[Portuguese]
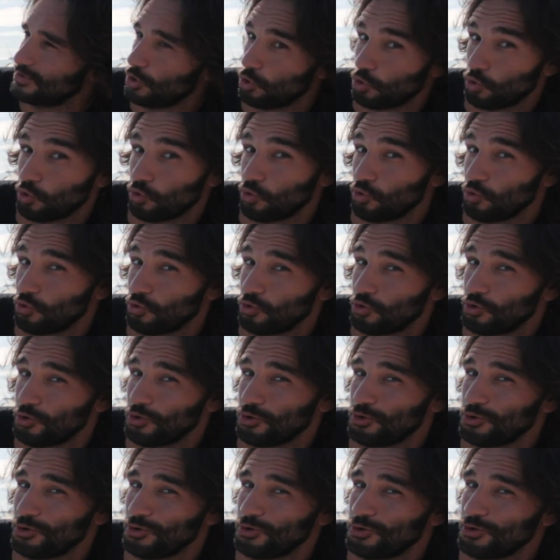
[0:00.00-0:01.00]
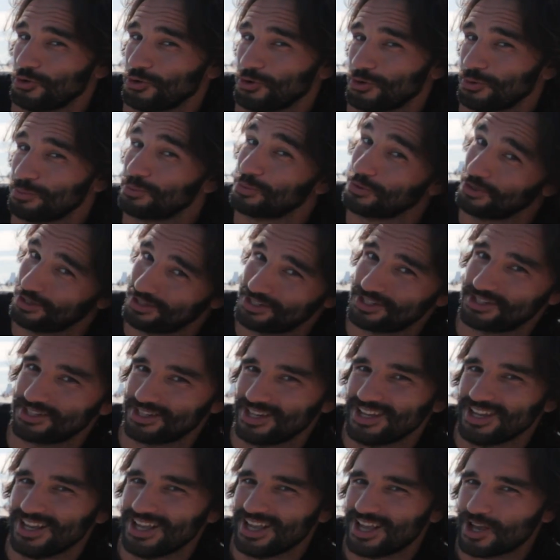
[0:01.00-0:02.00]
Oh, oh, oh, oh, oh
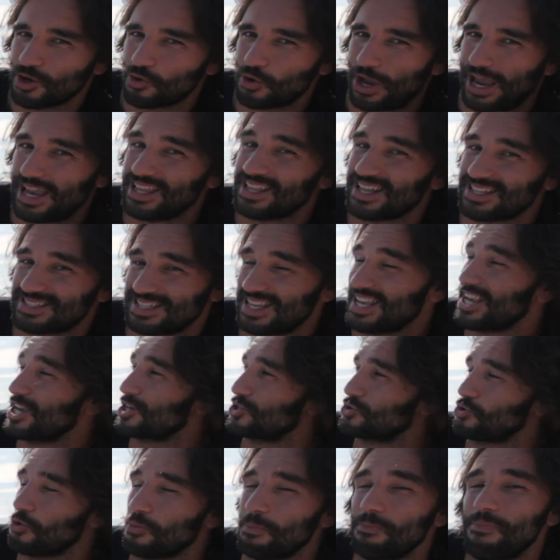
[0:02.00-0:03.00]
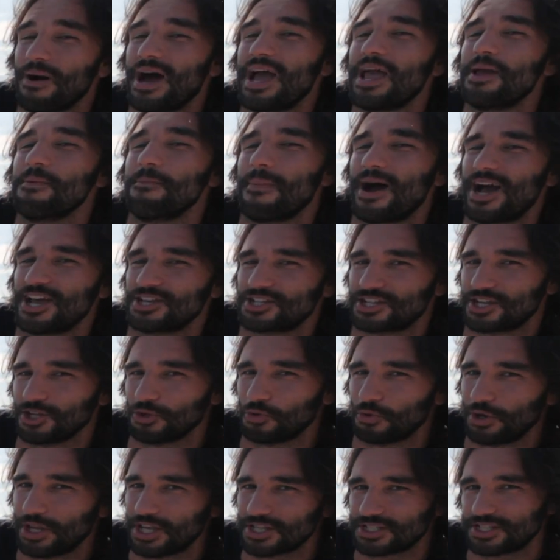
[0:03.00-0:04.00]
pois. Ainda assim gastou bem mais
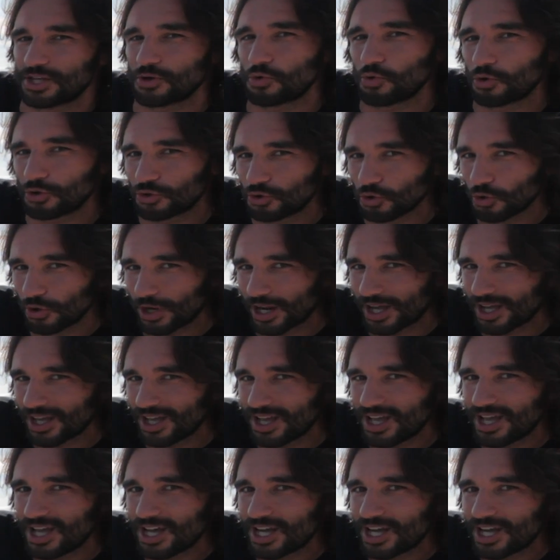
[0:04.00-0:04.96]
calorias da gordura